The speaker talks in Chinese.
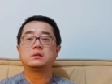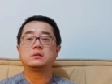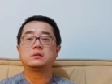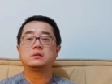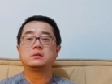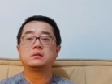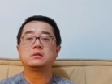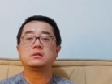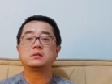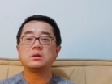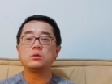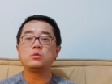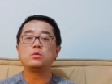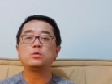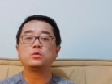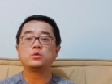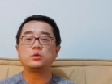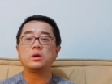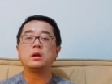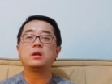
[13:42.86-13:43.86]
呃生物
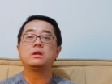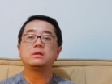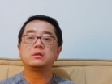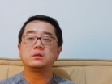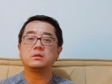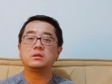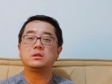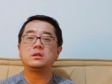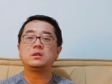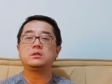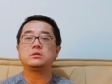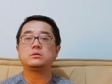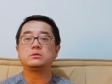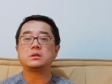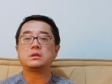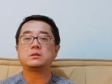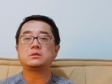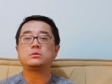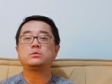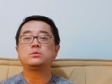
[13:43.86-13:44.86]
圈，地球
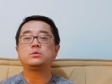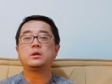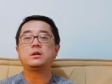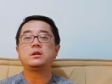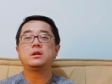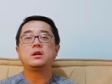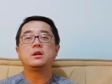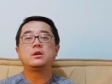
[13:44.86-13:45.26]
上生物圈